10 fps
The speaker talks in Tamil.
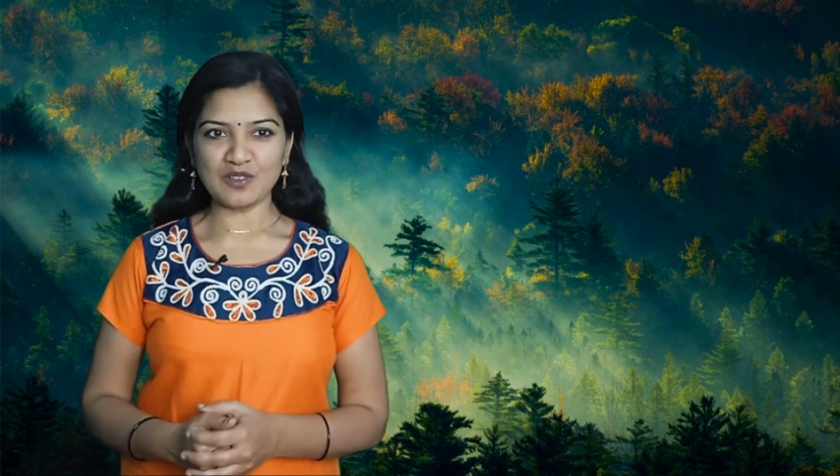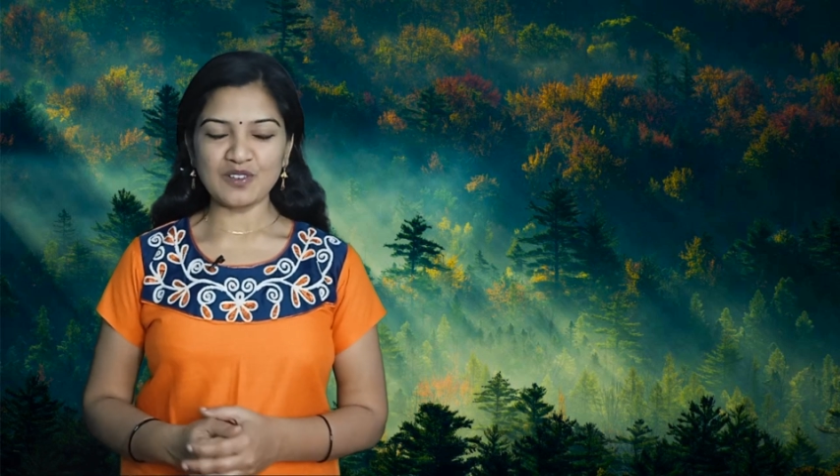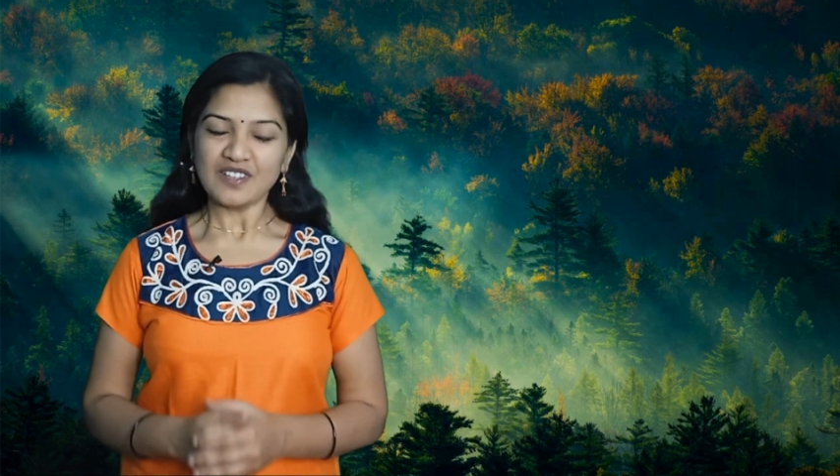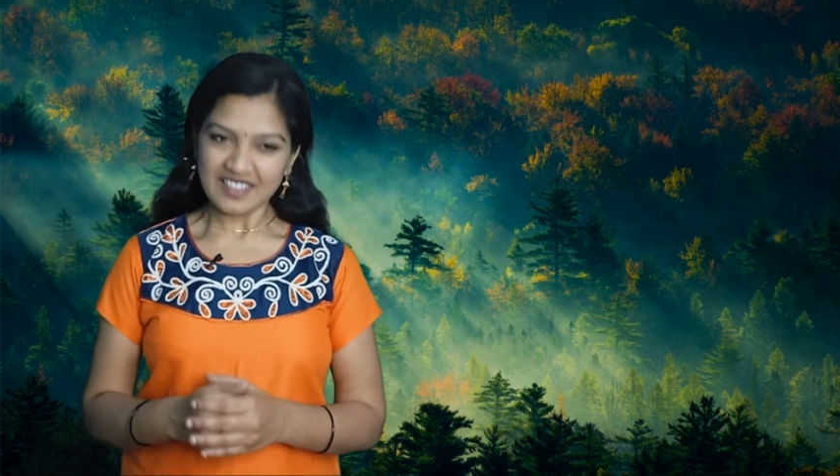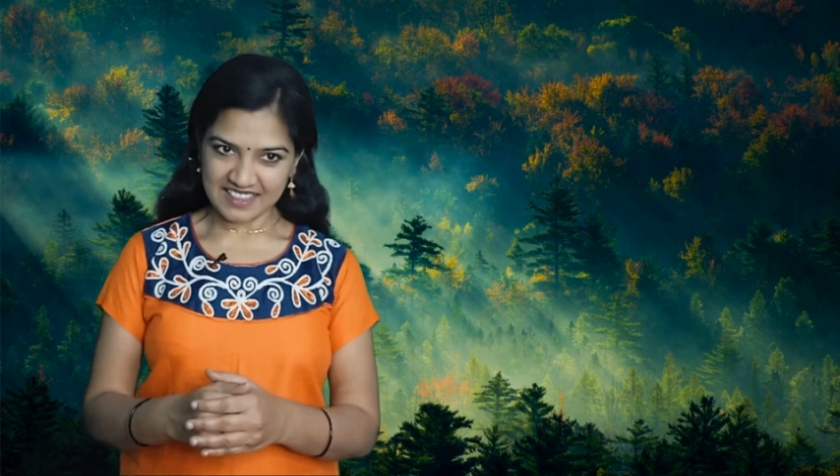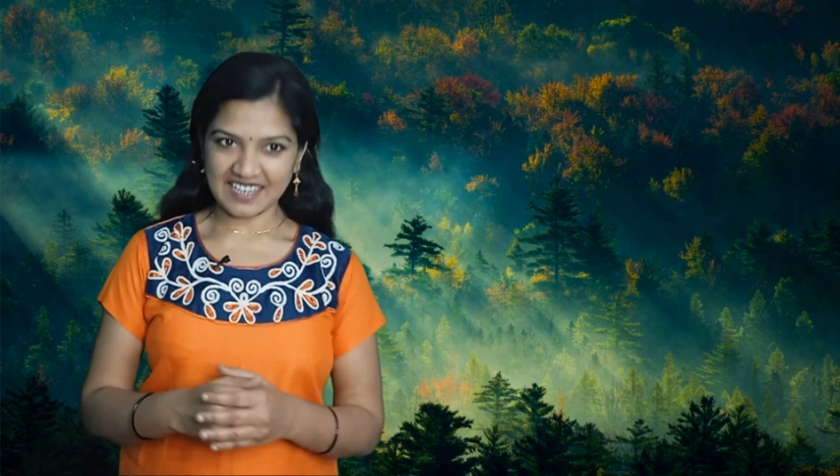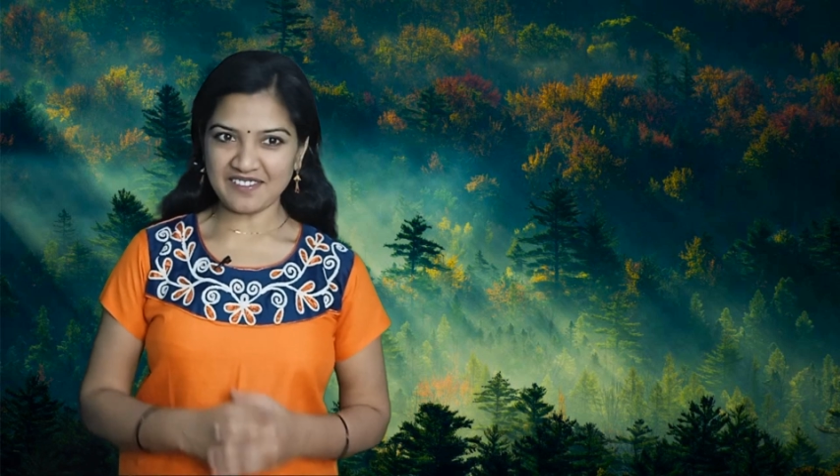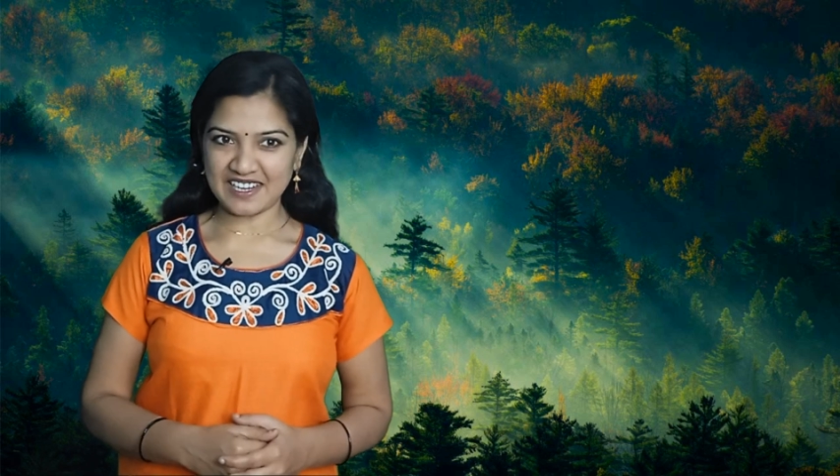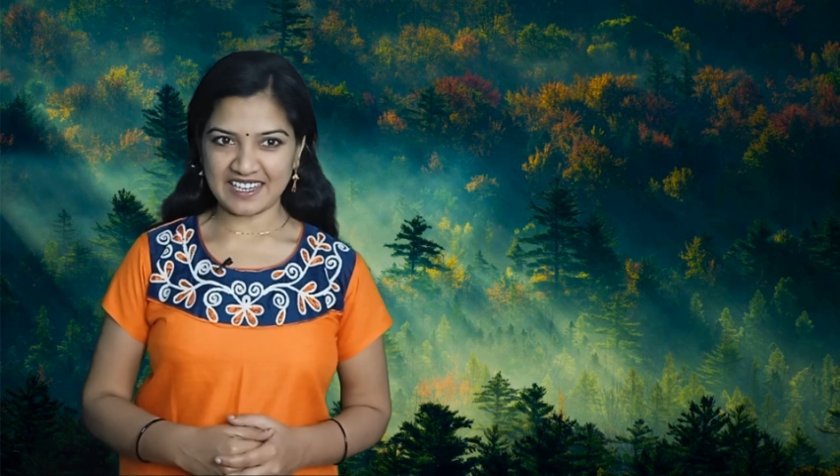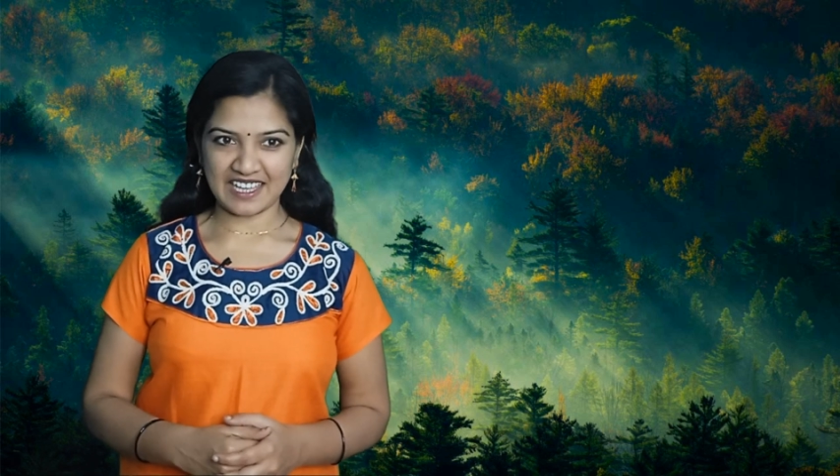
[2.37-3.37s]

டு தகவல்